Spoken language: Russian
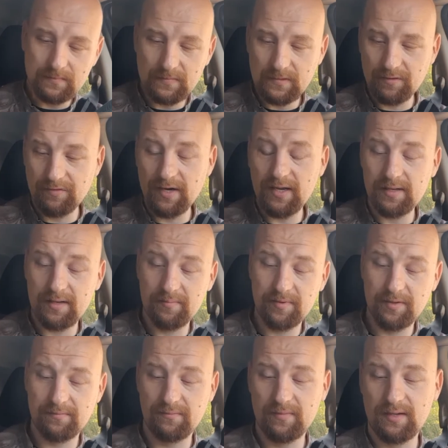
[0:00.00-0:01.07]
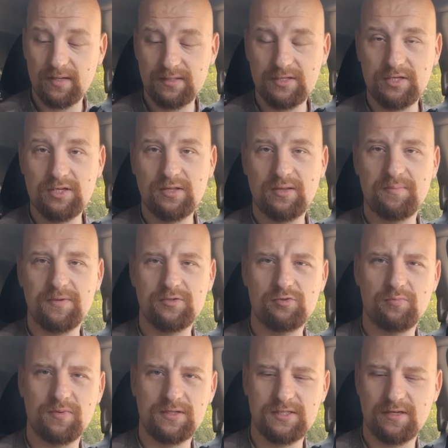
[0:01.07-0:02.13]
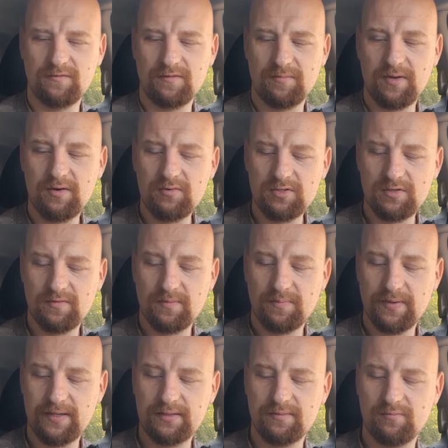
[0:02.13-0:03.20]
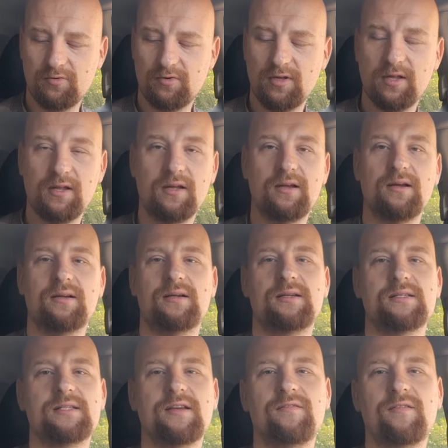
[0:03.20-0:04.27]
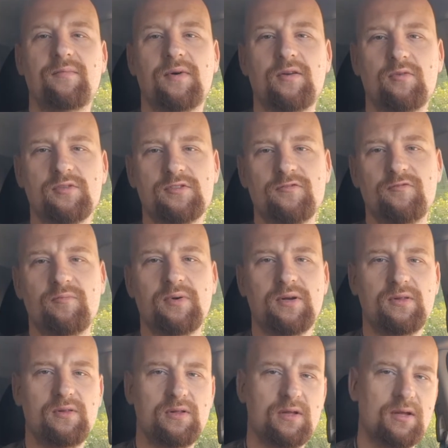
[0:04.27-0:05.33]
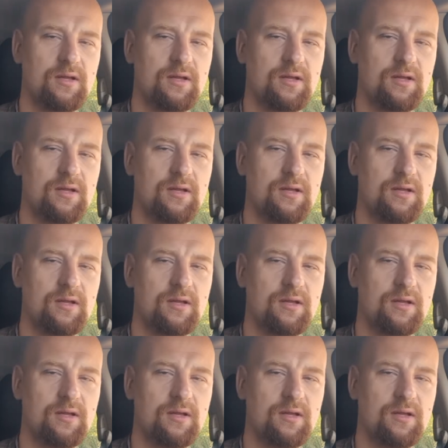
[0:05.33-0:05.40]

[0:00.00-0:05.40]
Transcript: вряд ли бы оценило поступок Савы Морозова, поэтому Сава Морозов был